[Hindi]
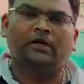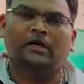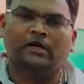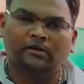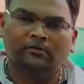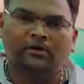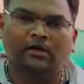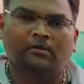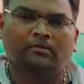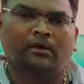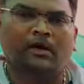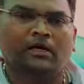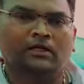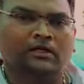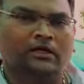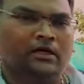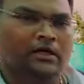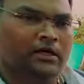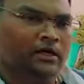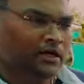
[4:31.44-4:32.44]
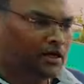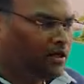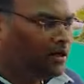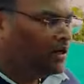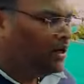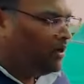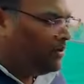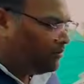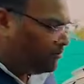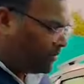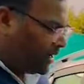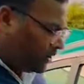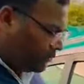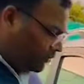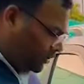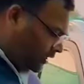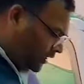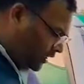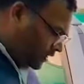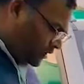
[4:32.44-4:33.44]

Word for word: नहीं मिल पाती है मैनुअल के